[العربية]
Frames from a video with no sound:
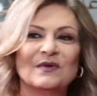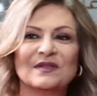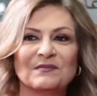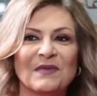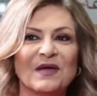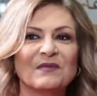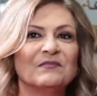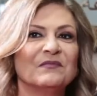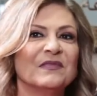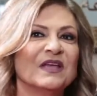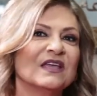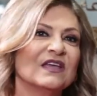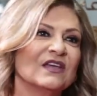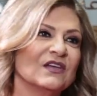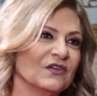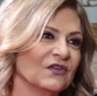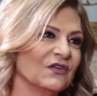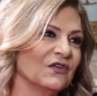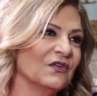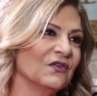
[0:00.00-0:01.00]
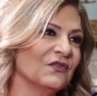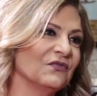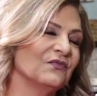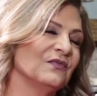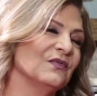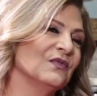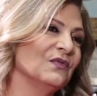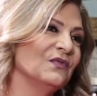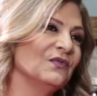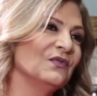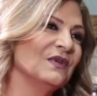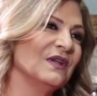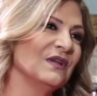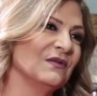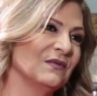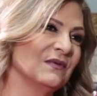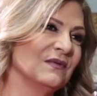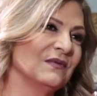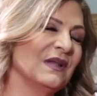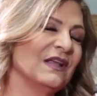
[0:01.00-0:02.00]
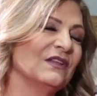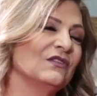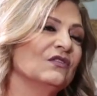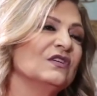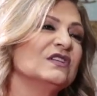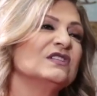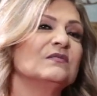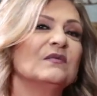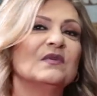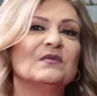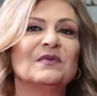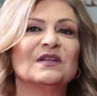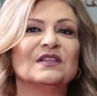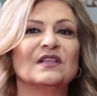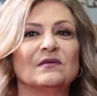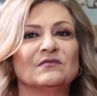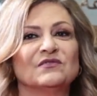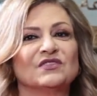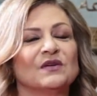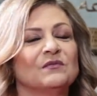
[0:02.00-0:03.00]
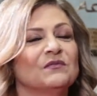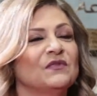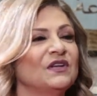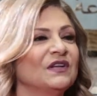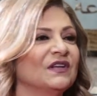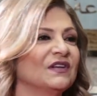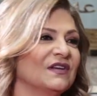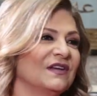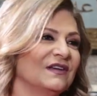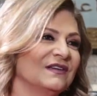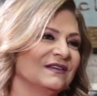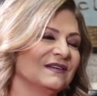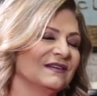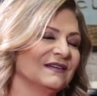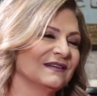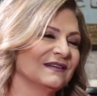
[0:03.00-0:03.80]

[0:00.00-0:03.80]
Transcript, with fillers: وقت بعمل ميكينج اوف بيقولوا لي لانه اسم البطل مش عم اقول لك انا آه، ما